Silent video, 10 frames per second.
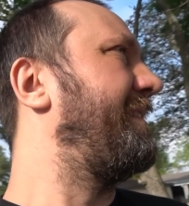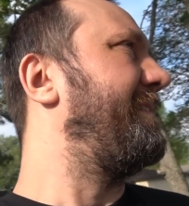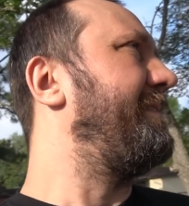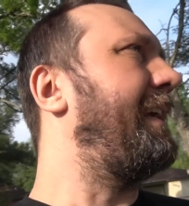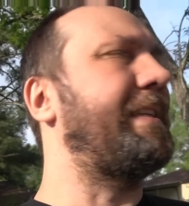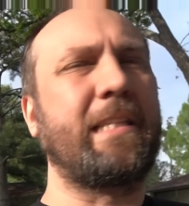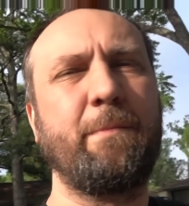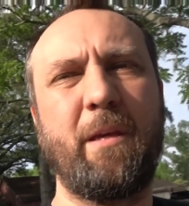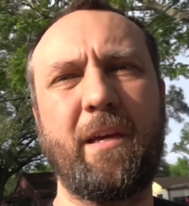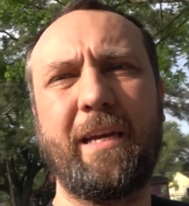Nie za
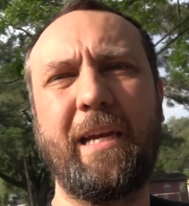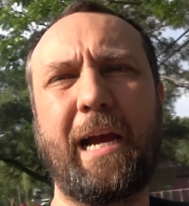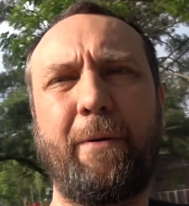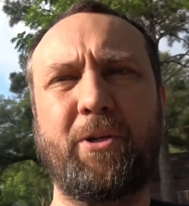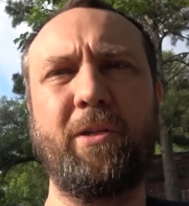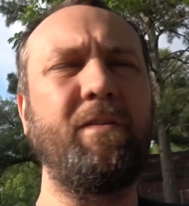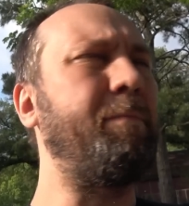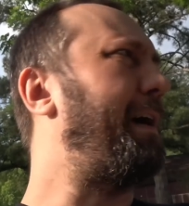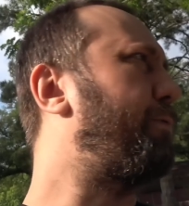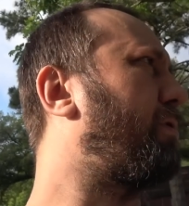tymi e,
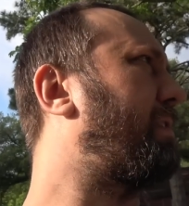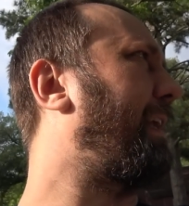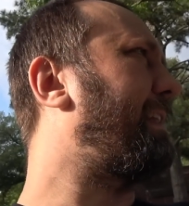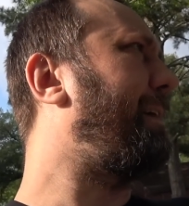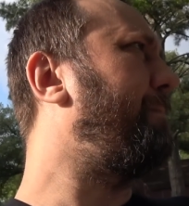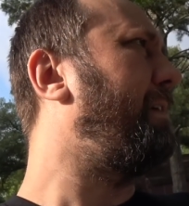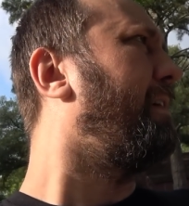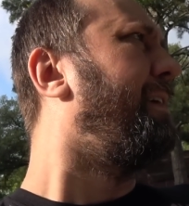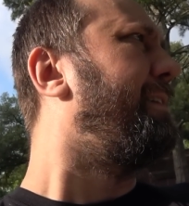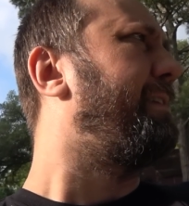hałaśliwymi autostradami,
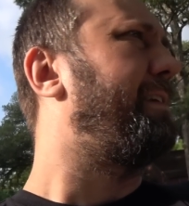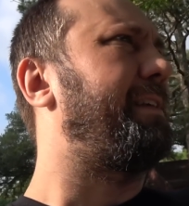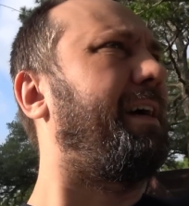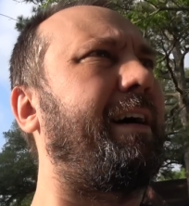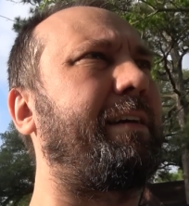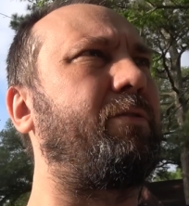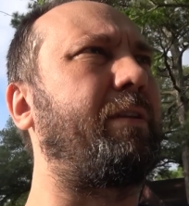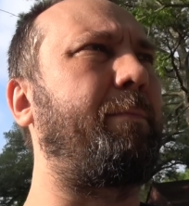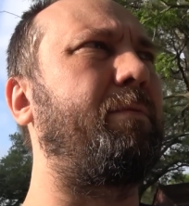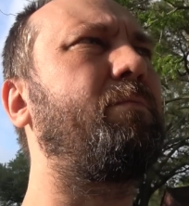nie za jakieś
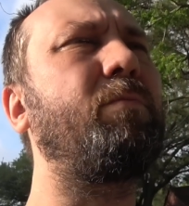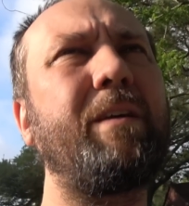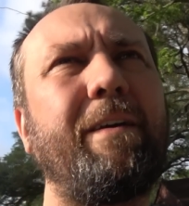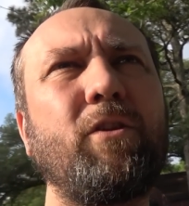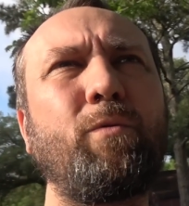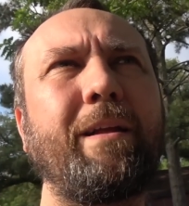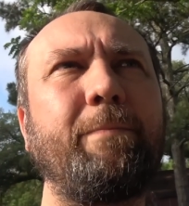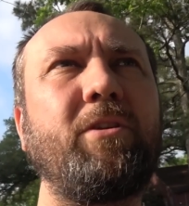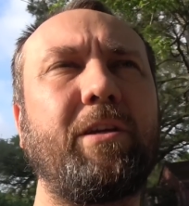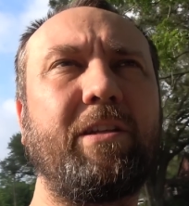tam... Ewentualnie
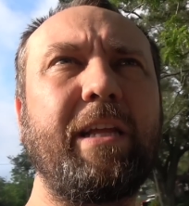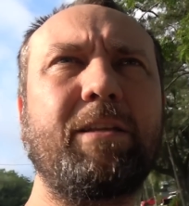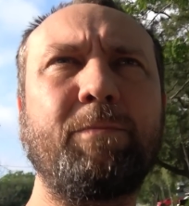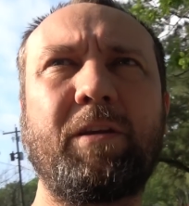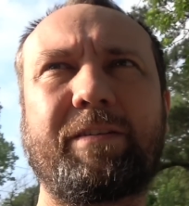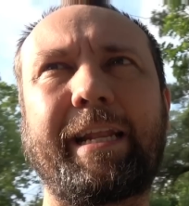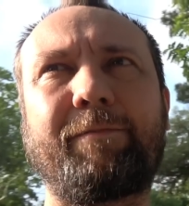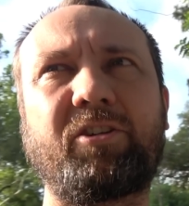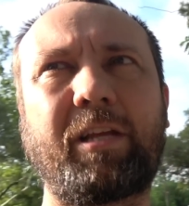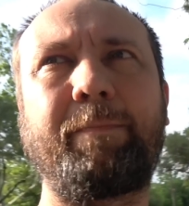mi się, jedyne, co mi się w Stanach
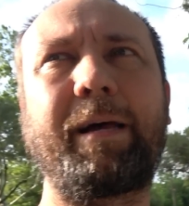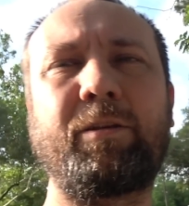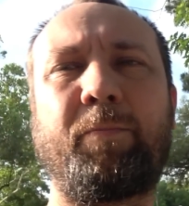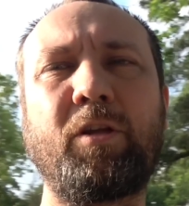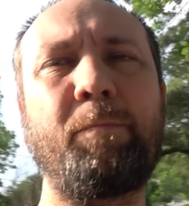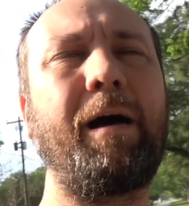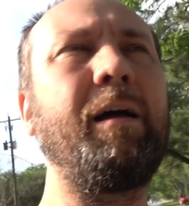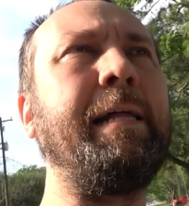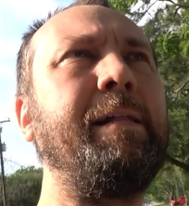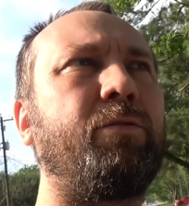właśnie tak bardzo podoba,
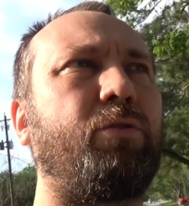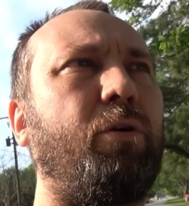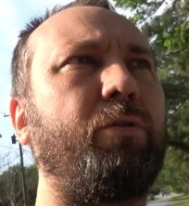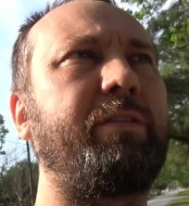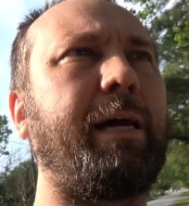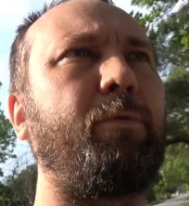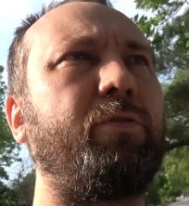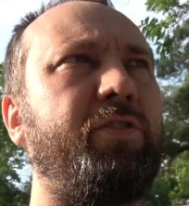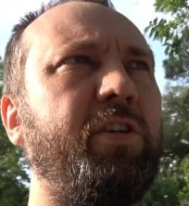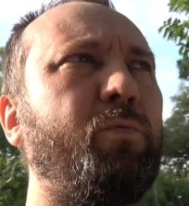to samo
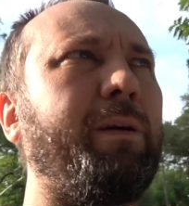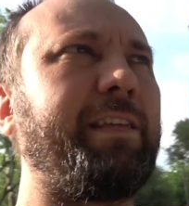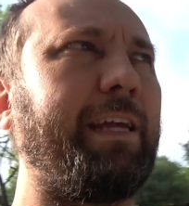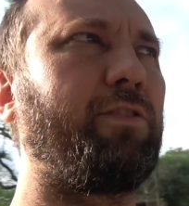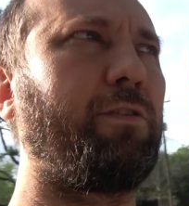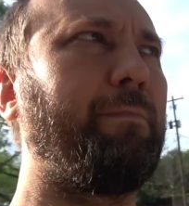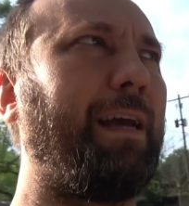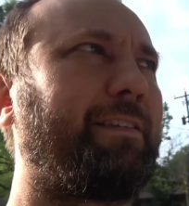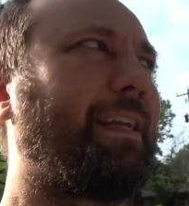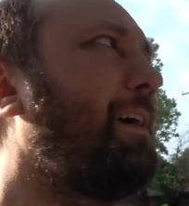ścisłe centrum
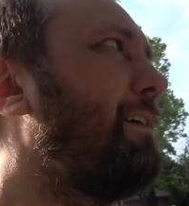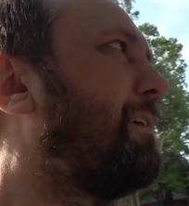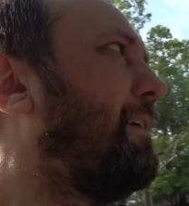miasta,